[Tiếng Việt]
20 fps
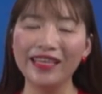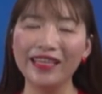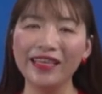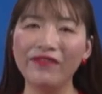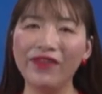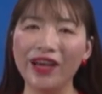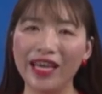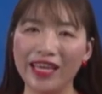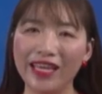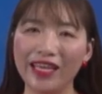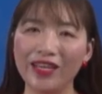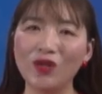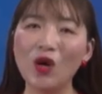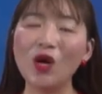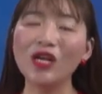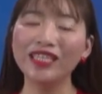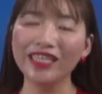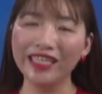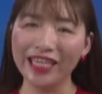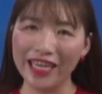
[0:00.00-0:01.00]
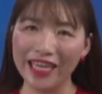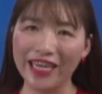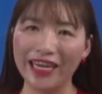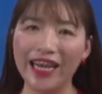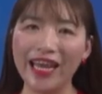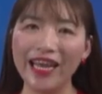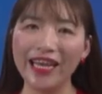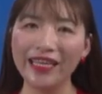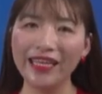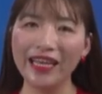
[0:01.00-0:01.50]
Như vậy, con người hiện
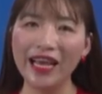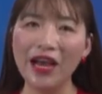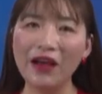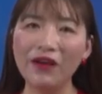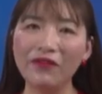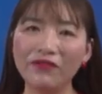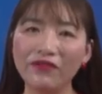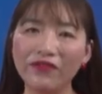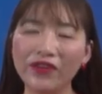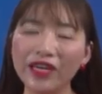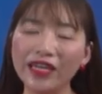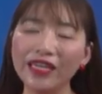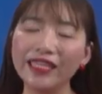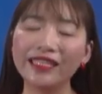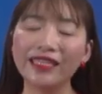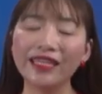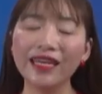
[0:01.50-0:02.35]
lên với